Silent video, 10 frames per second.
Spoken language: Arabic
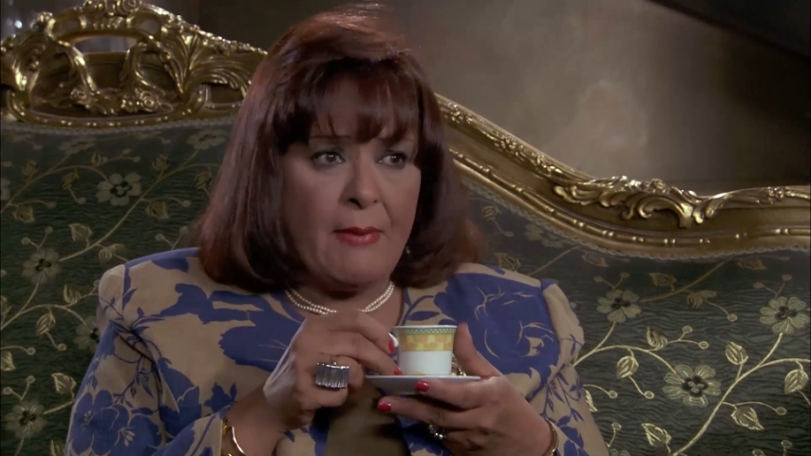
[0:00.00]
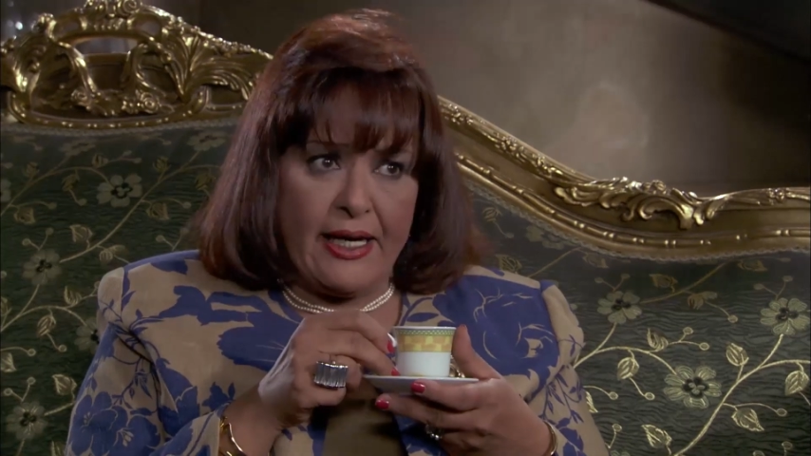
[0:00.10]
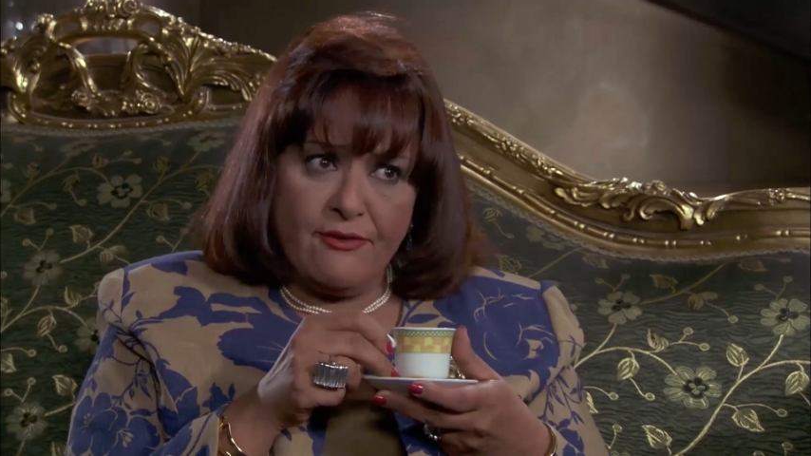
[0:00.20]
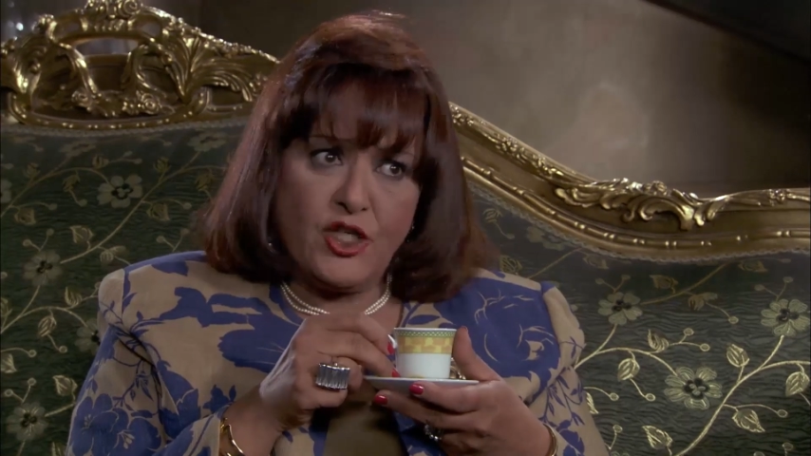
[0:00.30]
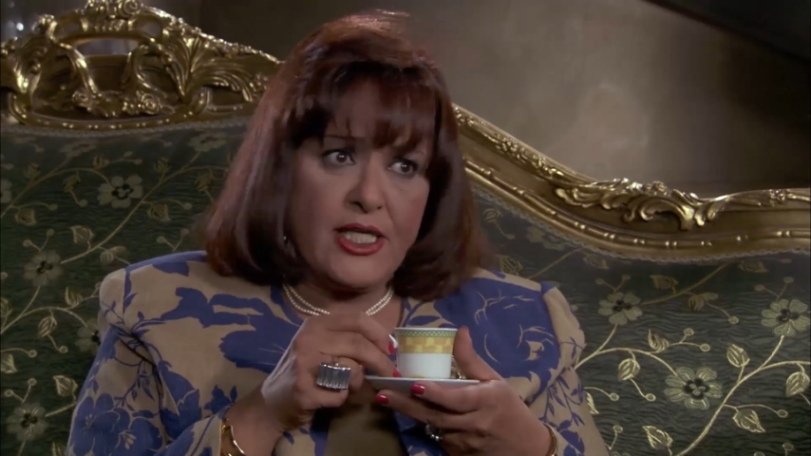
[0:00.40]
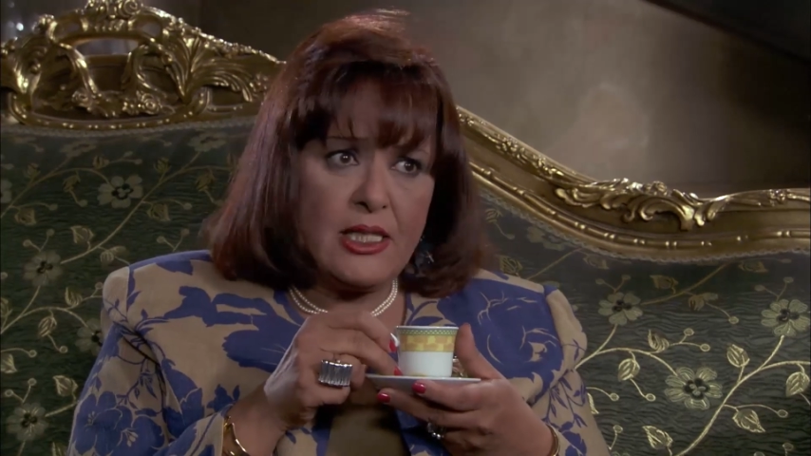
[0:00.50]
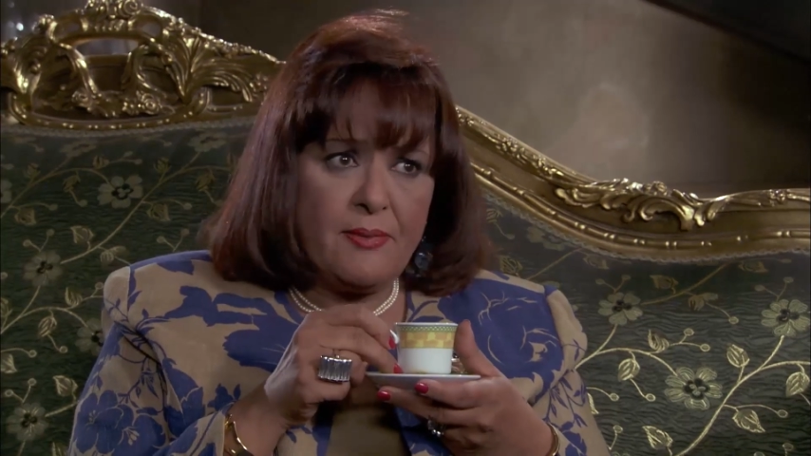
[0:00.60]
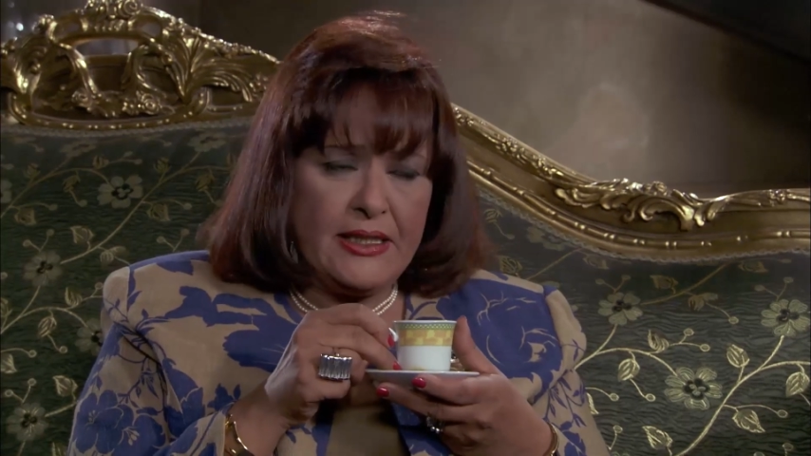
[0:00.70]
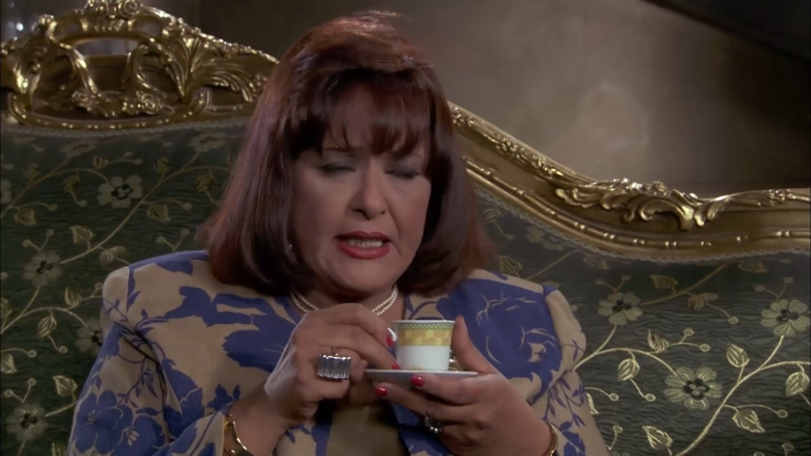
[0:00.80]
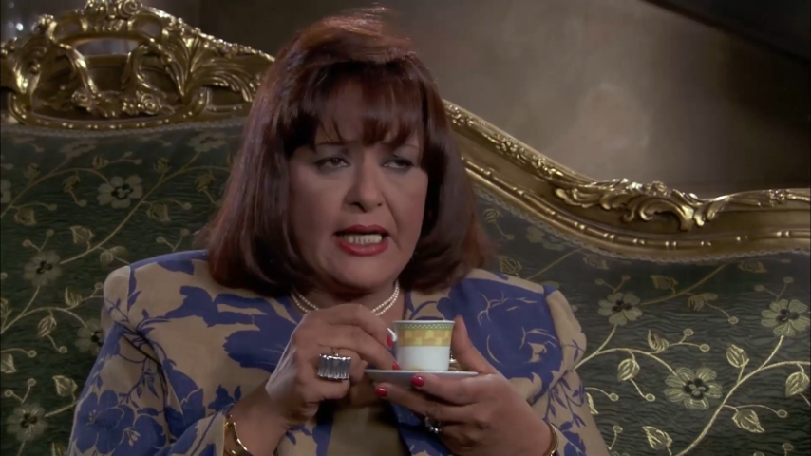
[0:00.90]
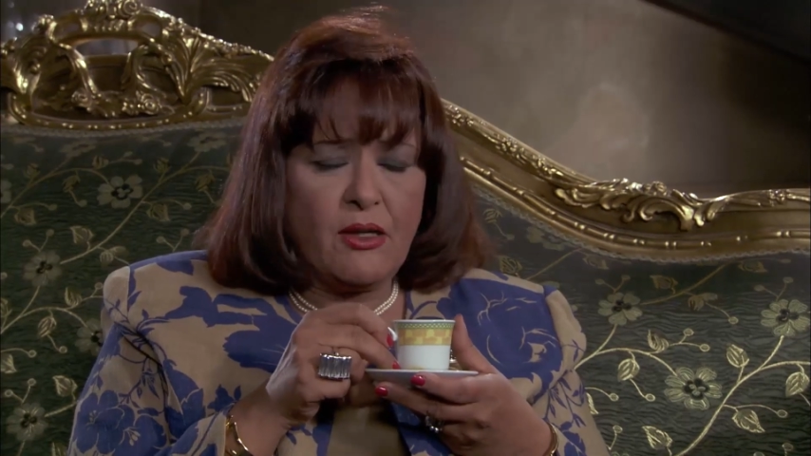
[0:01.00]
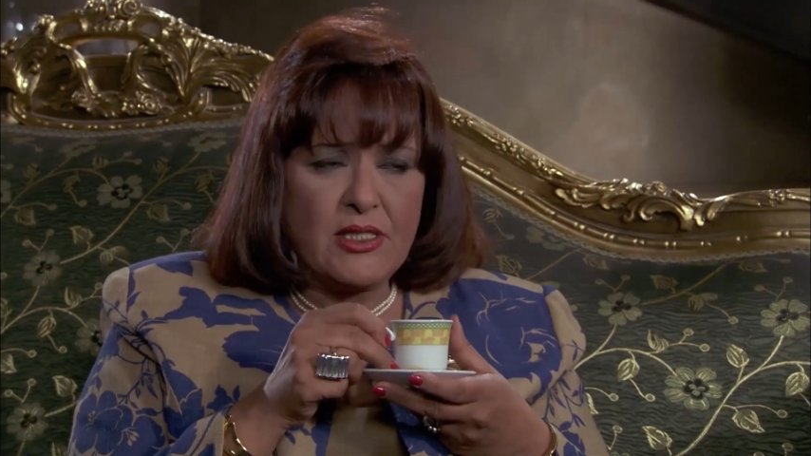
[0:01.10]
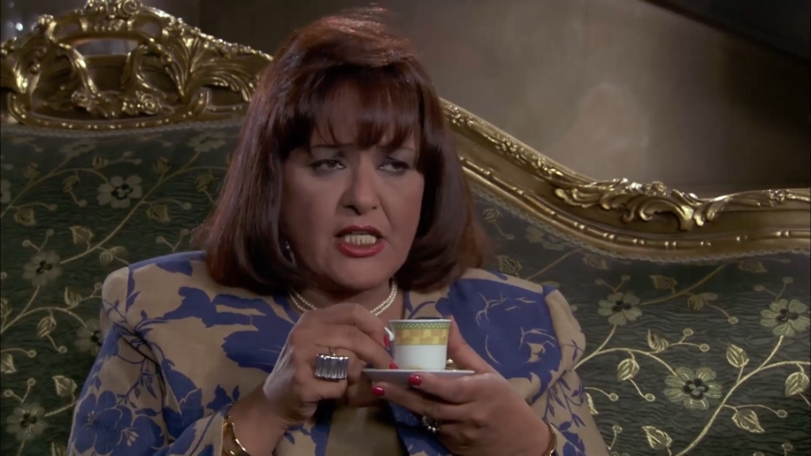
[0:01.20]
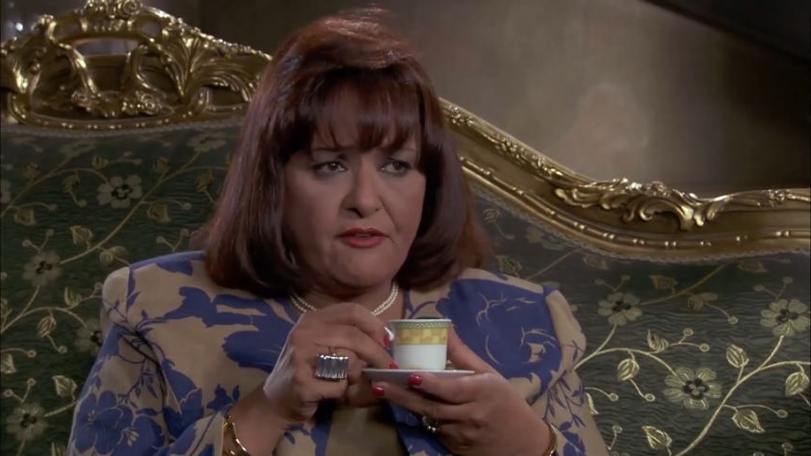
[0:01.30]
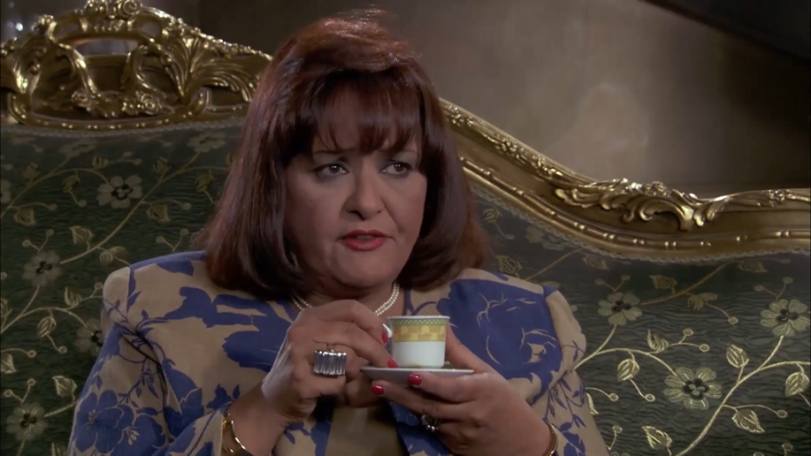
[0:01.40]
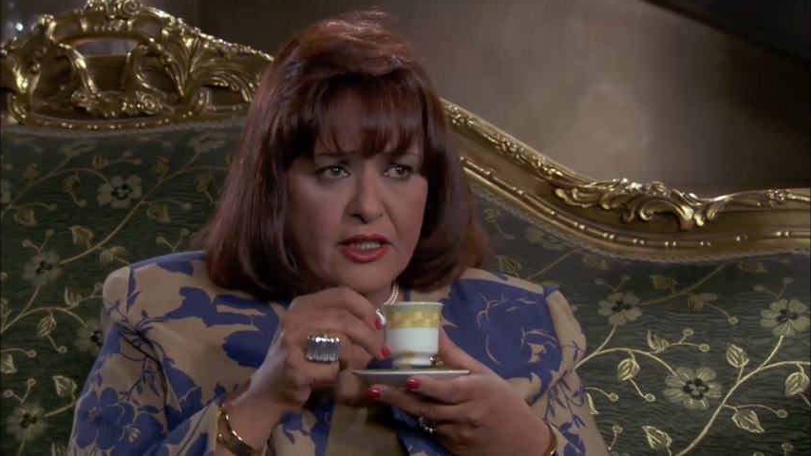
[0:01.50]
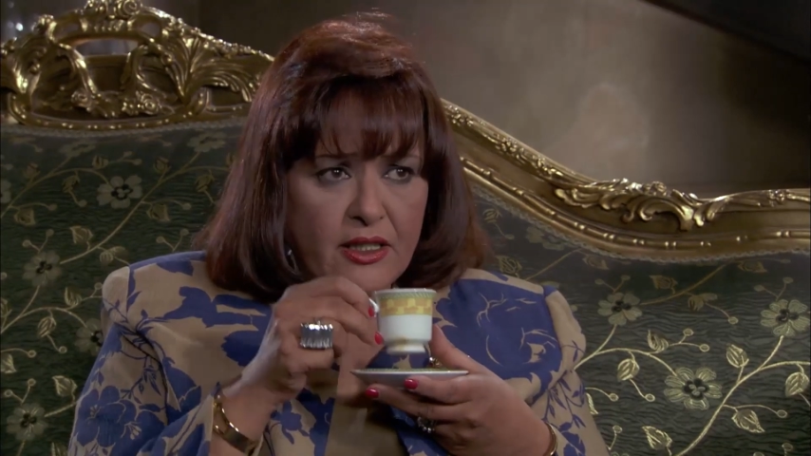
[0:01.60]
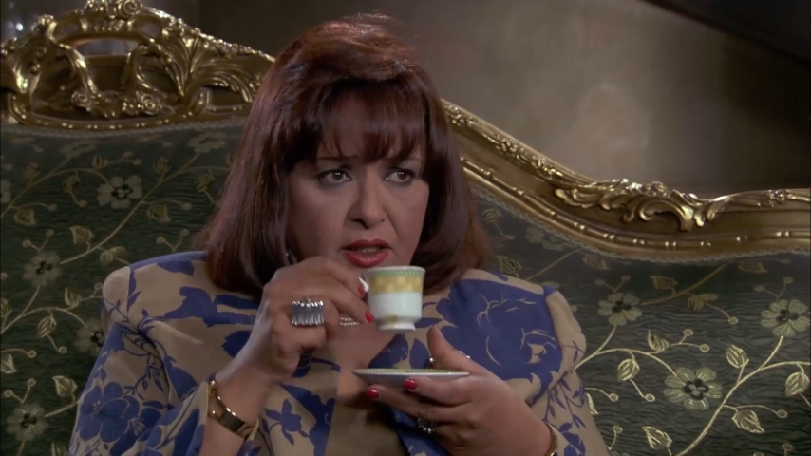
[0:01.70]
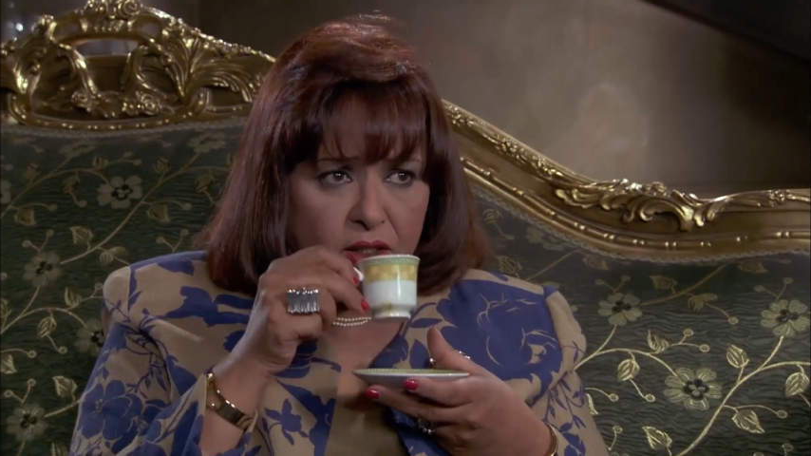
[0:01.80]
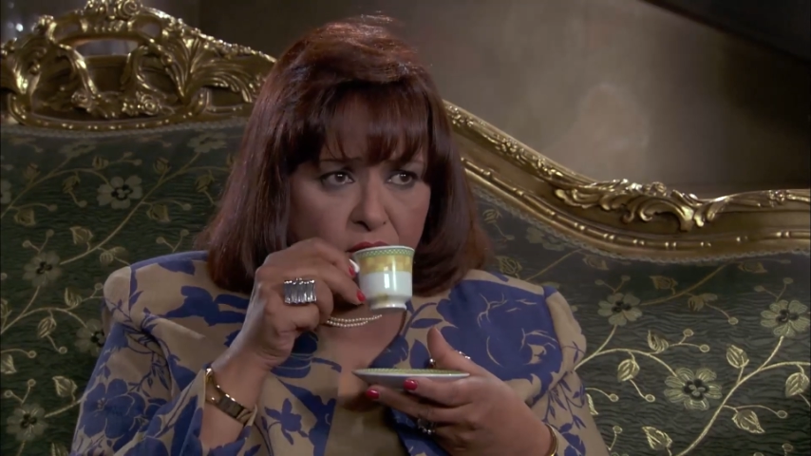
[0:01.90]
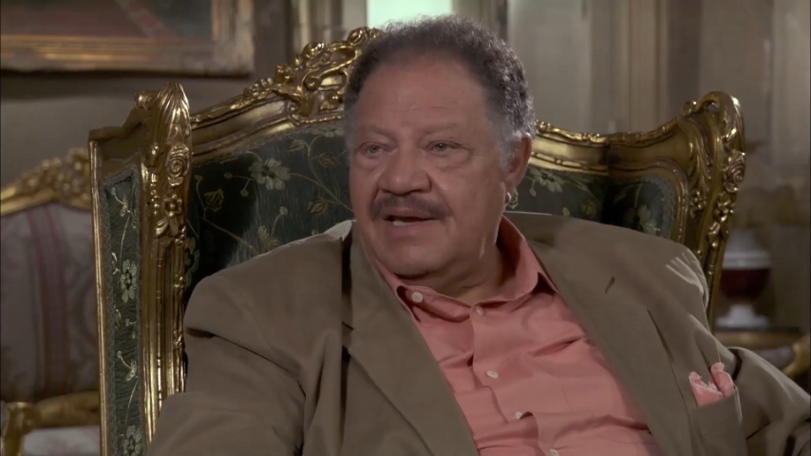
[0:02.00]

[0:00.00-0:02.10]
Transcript: ما اعرفش احسب انت انا واثقه فيك